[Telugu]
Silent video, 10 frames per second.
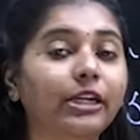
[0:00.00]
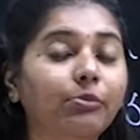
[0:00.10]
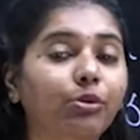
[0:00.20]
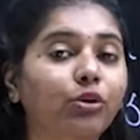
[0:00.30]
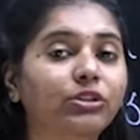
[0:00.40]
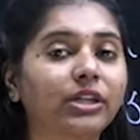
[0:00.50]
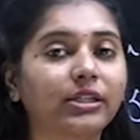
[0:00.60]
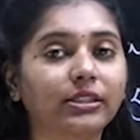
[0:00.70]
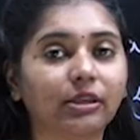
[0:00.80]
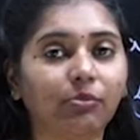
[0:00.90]
ఇన్ని ప్రో
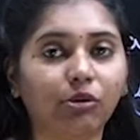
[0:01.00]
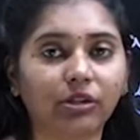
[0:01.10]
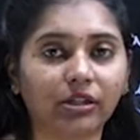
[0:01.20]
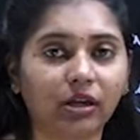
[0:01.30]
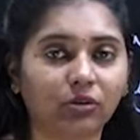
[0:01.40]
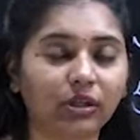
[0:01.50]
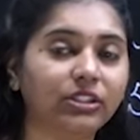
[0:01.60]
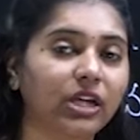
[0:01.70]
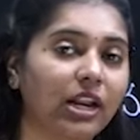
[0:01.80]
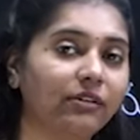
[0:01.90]
చైనా సపోర్టర్గా
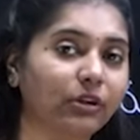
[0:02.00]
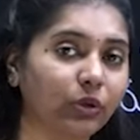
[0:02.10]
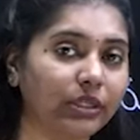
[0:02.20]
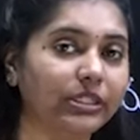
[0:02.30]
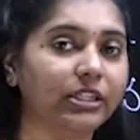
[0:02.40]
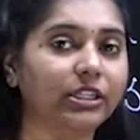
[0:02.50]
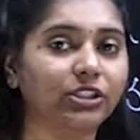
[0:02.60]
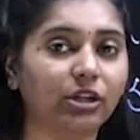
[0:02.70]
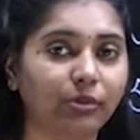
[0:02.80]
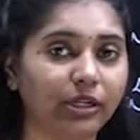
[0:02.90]
కూడా చాలా వరకు
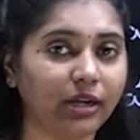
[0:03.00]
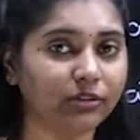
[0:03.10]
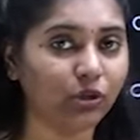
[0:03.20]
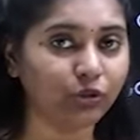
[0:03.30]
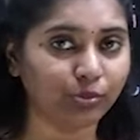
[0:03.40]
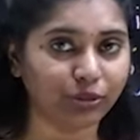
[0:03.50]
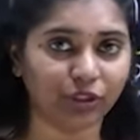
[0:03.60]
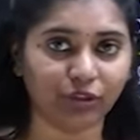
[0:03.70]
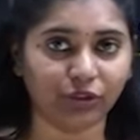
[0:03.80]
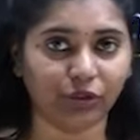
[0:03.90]
ఇంటర్నేషనల్ మీడియాస్లో
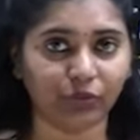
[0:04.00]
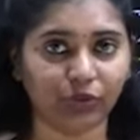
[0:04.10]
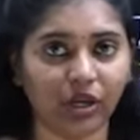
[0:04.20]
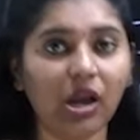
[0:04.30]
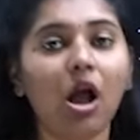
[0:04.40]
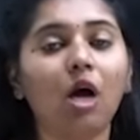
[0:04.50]
చూపించడం జరుగుతుంది